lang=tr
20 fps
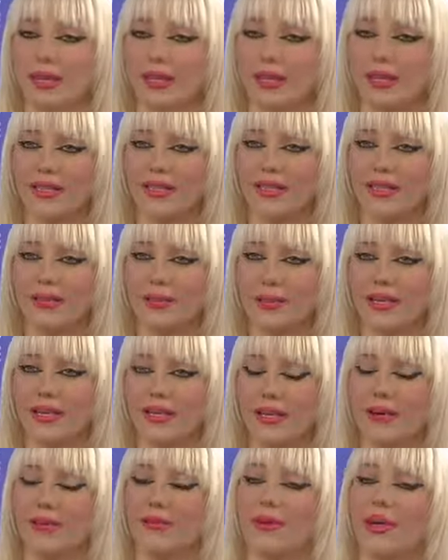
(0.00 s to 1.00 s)
Allah'ın
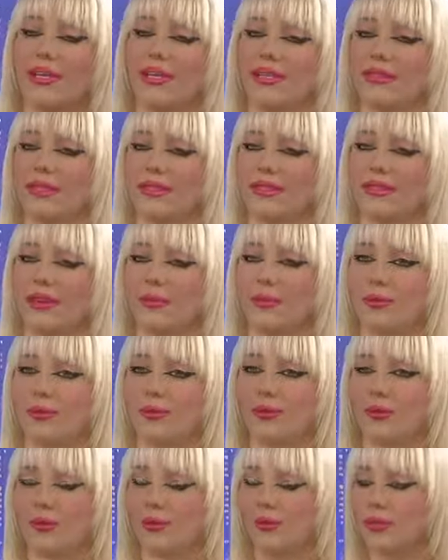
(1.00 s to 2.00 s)
peygamberleri ve
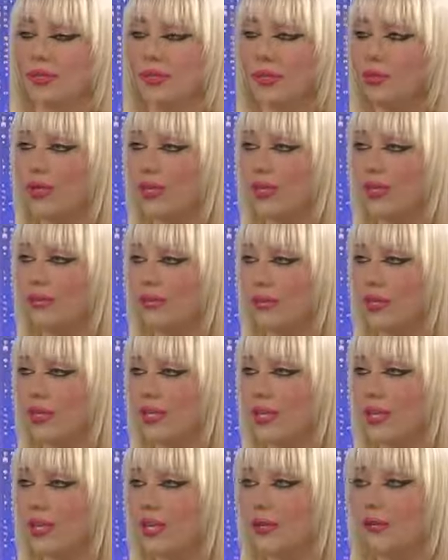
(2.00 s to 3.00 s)
kitapları olduğunu kabul etmek
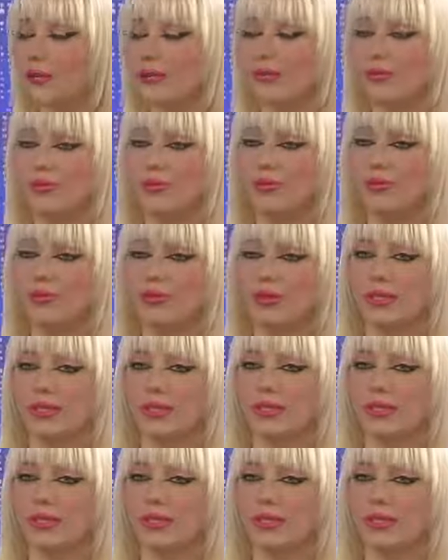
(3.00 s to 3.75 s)
bütün müminlerin